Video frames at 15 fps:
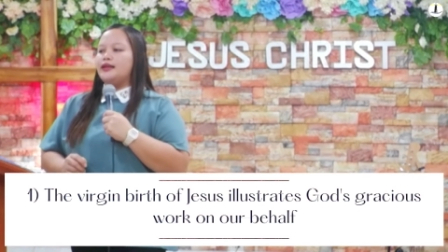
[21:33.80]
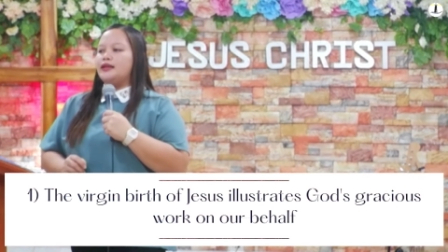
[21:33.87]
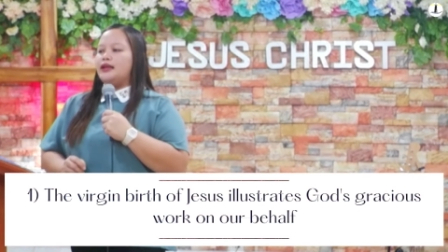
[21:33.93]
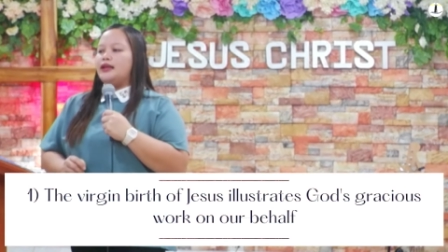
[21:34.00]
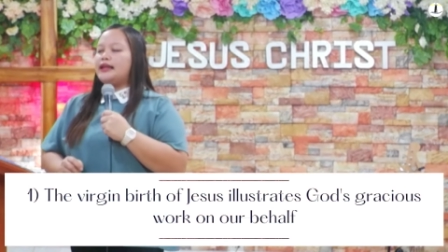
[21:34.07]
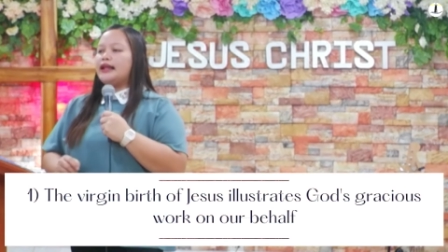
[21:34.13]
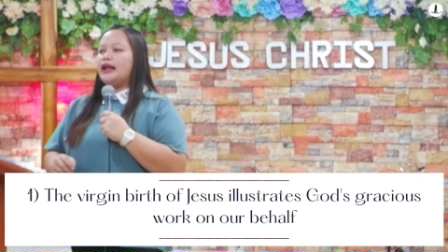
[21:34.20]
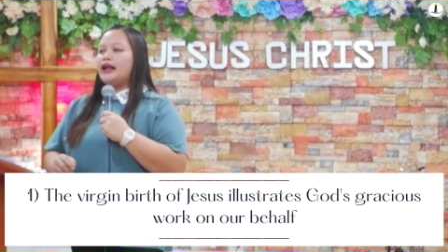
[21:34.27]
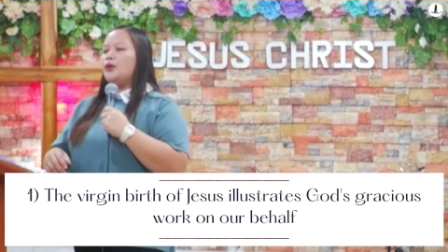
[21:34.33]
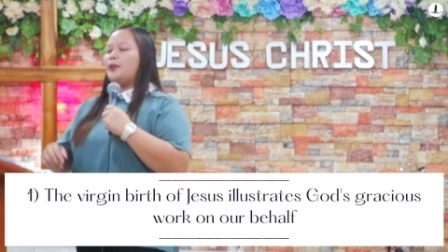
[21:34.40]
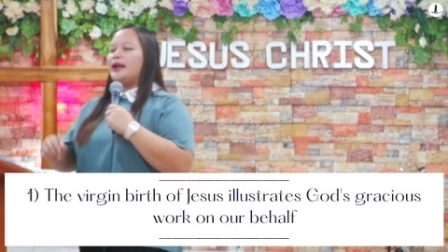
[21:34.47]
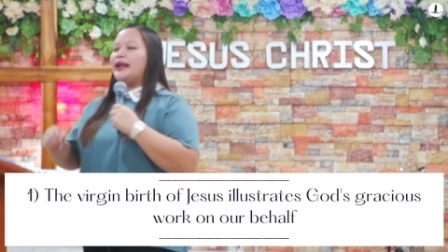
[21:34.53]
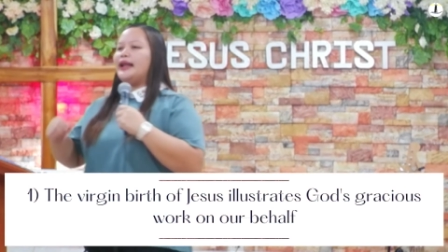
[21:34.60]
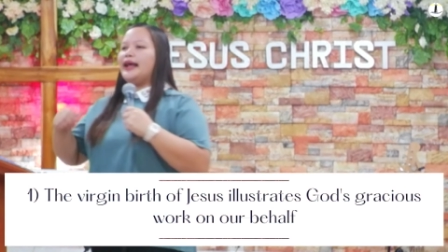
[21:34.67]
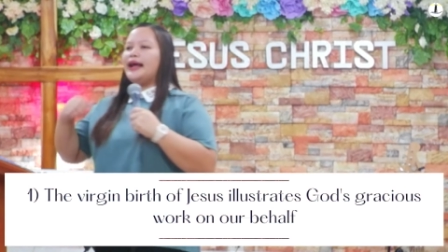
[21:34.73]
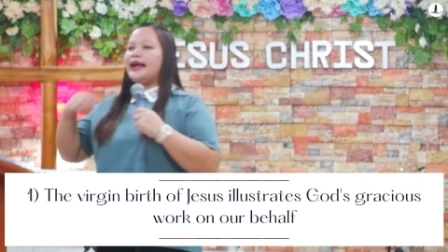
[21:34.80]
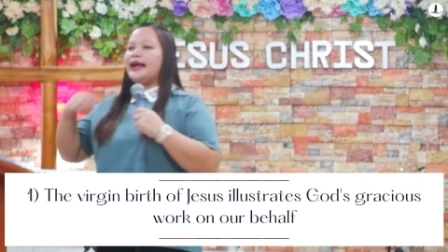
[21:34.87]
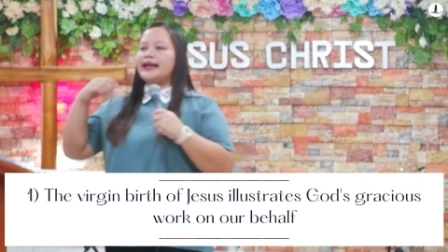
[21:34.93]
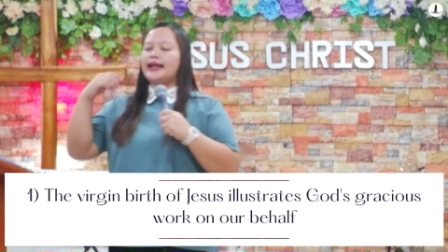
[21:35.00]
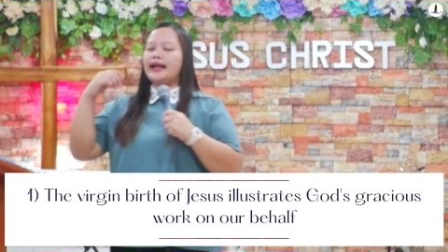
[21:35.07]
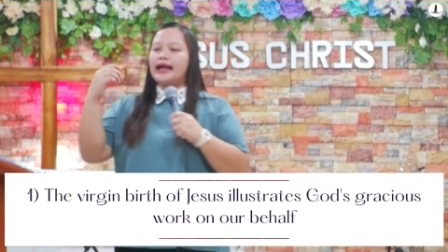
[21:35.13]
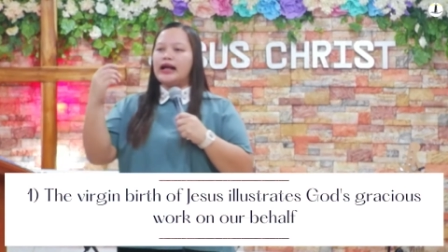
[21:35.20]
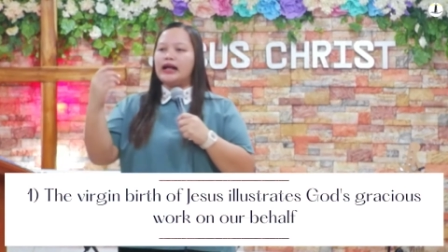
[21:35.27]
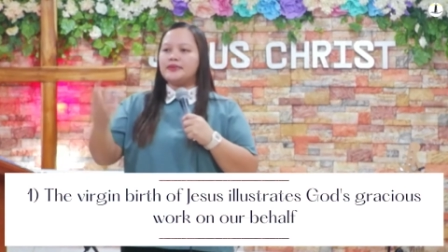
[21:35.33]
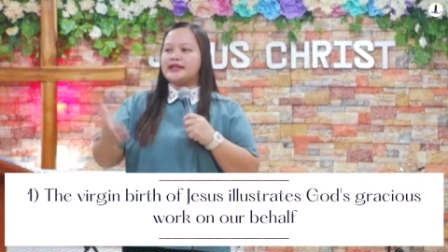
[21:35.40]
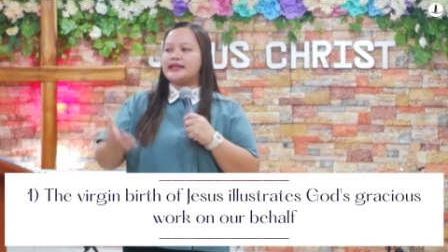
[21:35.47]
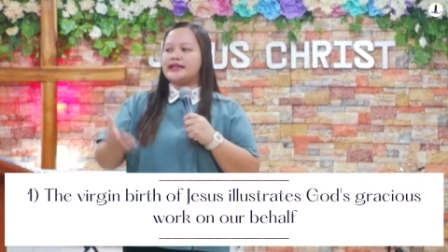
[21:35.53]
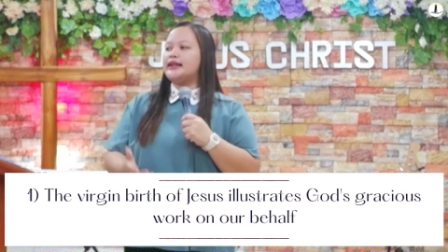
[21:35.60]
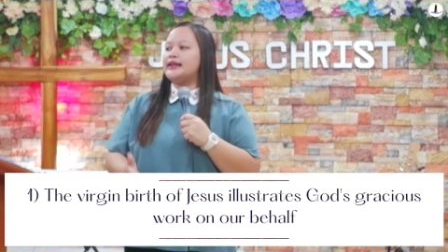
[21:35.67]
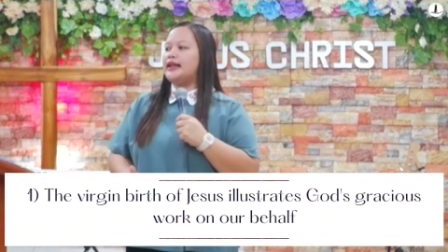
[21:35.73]
Iti kanupan na kaya
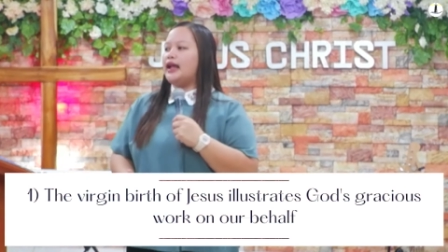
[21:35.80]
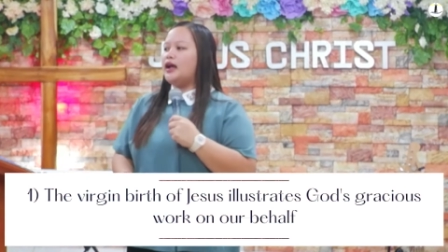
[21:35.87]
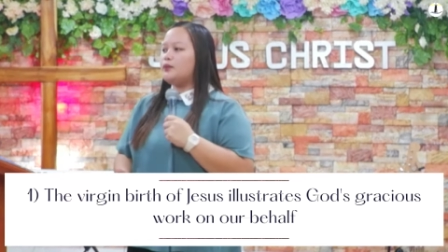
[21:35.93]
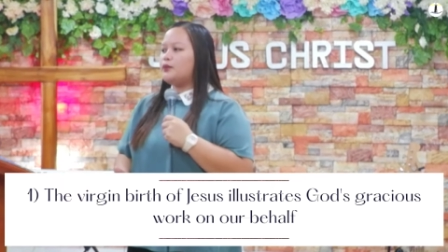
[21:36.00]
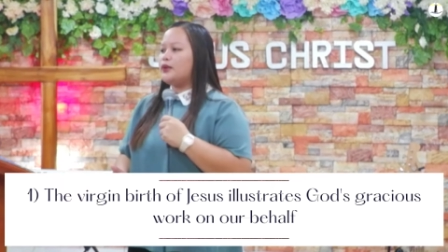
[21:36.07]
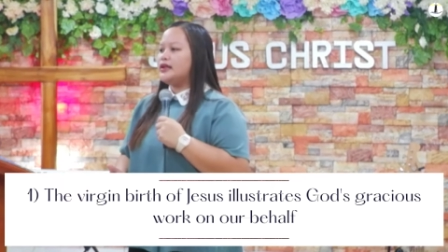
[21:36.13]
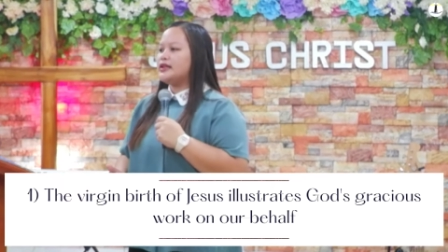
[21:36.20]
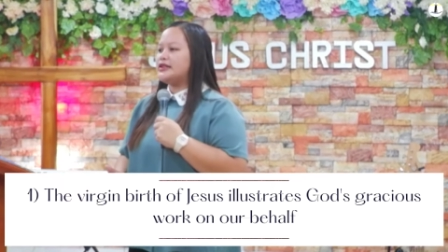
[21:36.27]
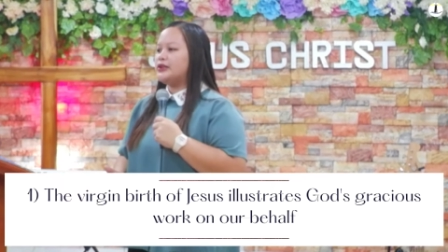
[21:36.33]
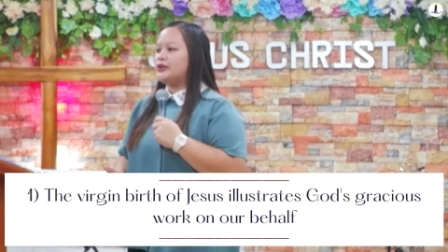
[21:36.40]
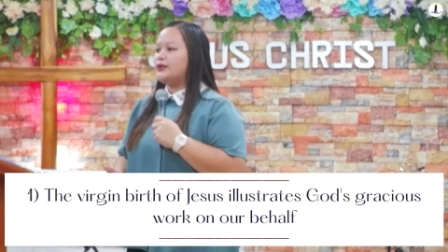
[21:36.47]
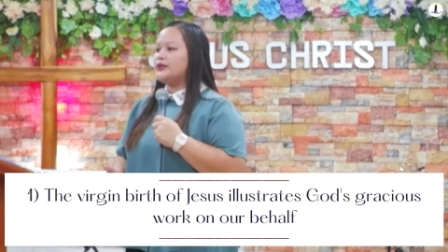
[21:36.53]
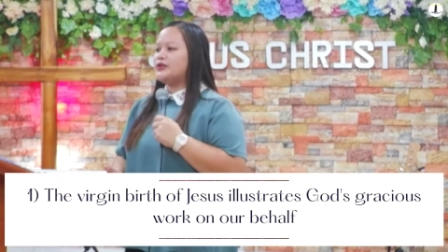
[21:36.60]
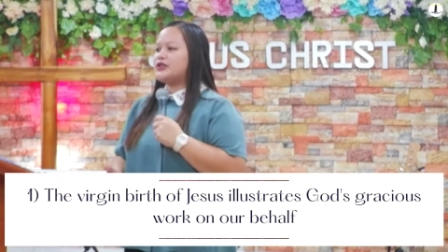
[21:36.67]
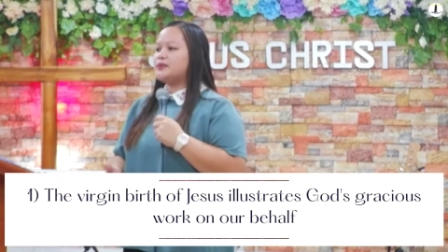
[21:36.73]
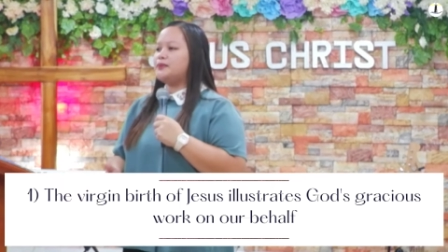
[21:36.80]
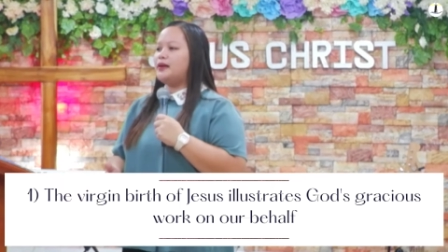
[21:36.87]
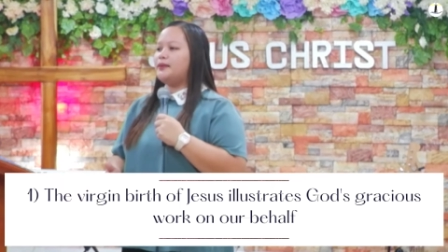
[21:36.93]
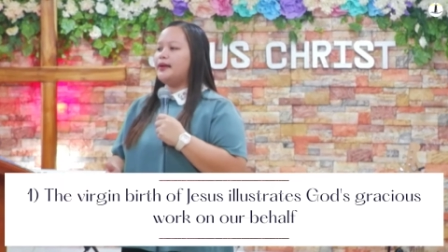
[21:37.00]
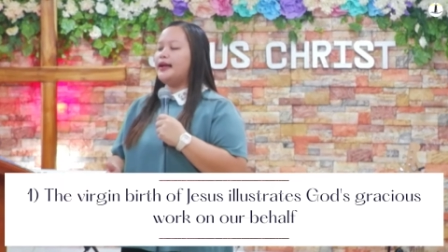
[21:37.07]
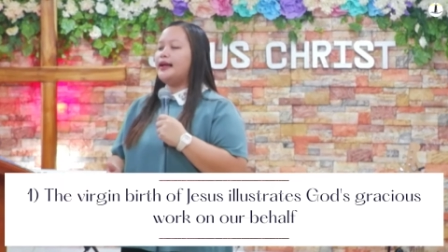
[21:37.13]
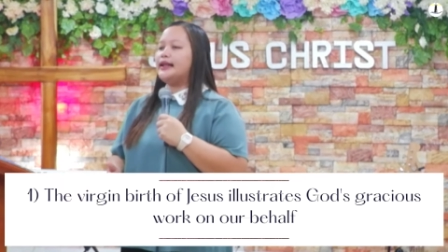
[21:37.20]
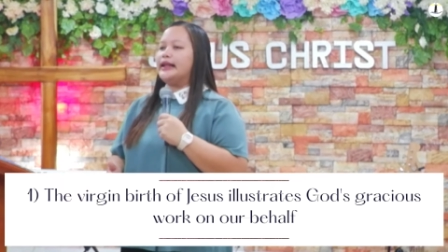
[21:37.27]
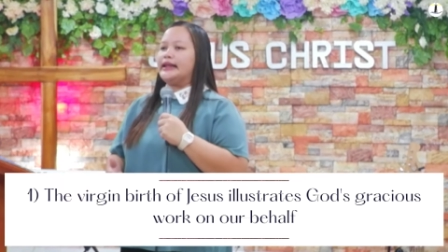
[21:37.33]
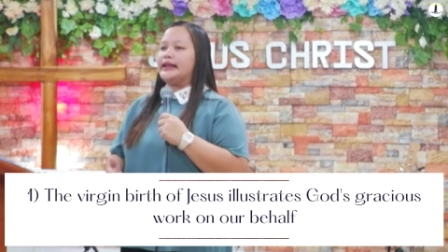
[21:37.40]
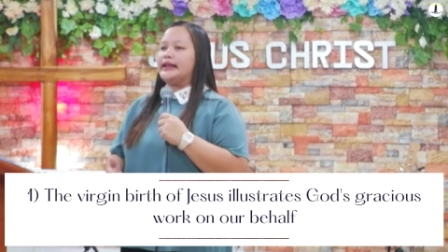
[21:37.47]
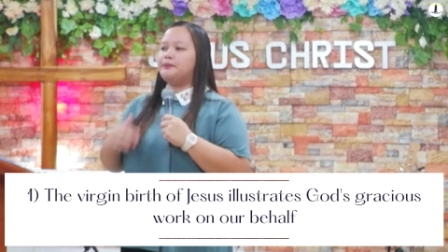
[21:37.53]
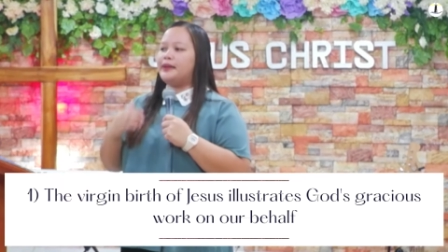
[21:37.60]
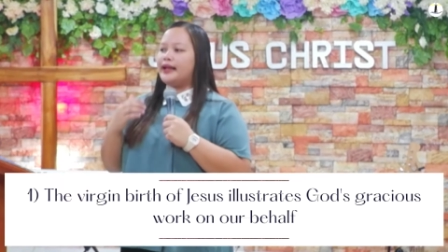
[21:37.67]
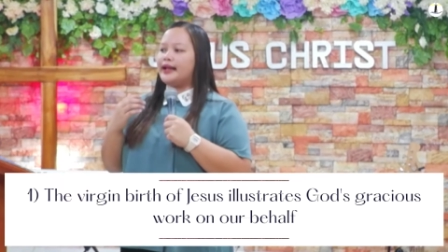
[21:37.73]
nakakabsat ni Apo Jesus, babayan
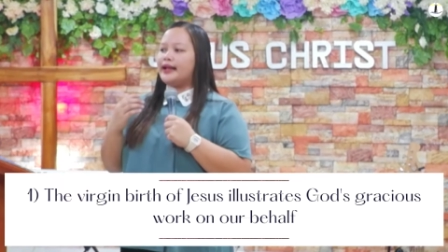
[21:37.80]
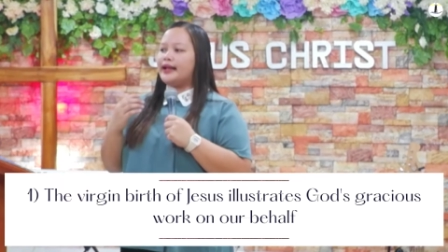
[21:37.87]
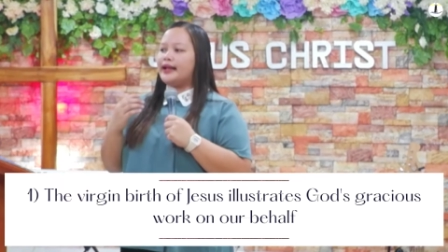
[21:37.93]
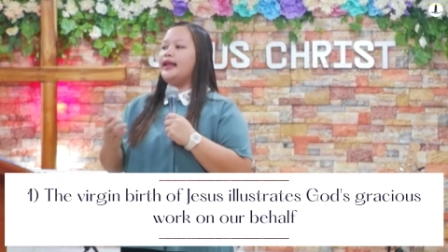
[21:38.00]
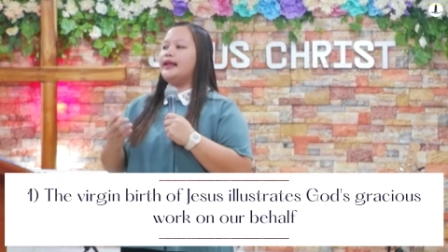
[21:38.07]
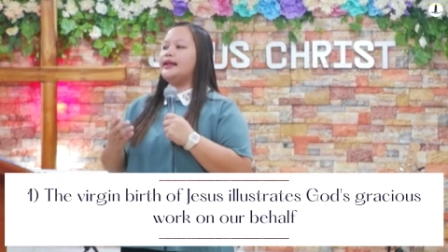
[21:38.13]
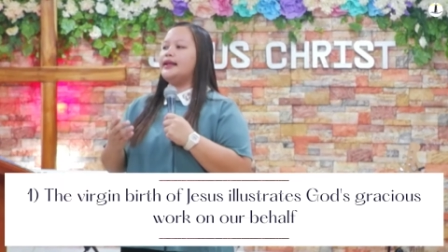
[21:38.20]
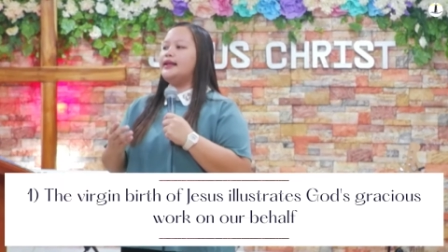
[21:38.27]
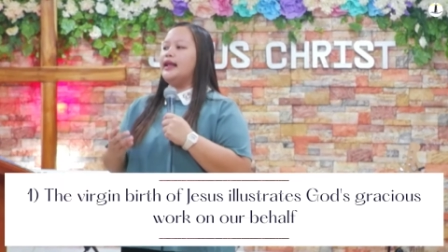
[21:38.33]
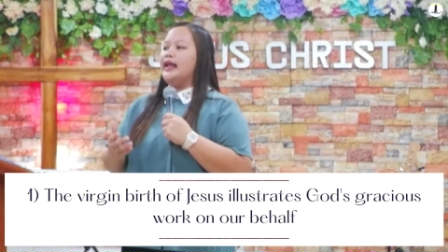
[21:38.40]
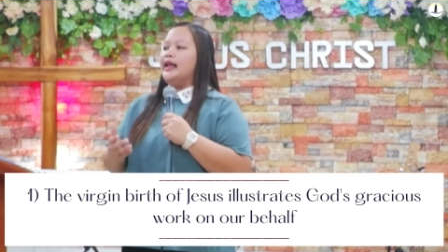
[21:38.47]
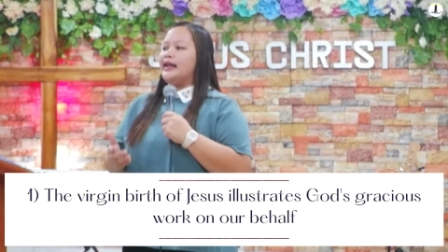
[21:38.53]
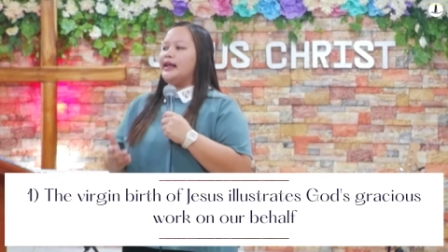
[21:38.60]
iti berhen,